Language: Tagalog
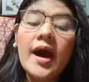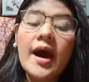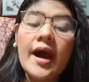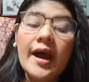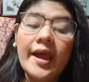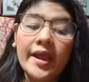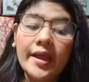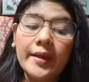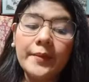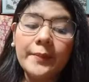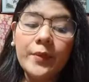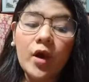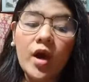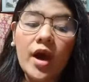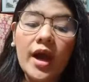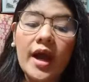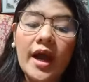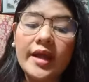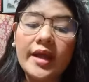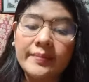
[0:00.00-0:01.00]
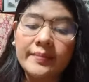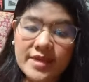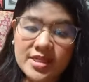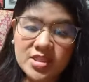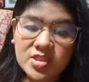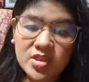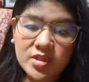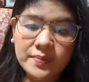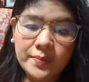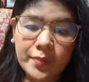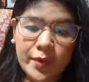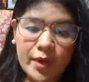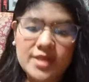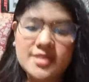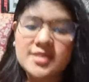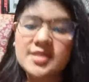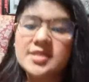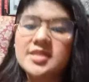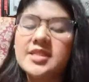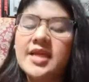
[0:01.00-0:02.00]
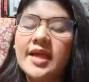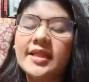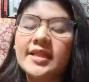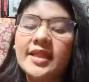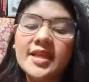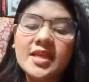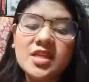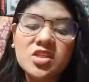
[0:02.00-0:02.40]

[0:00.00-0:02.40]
Ayan po ang admission process natin.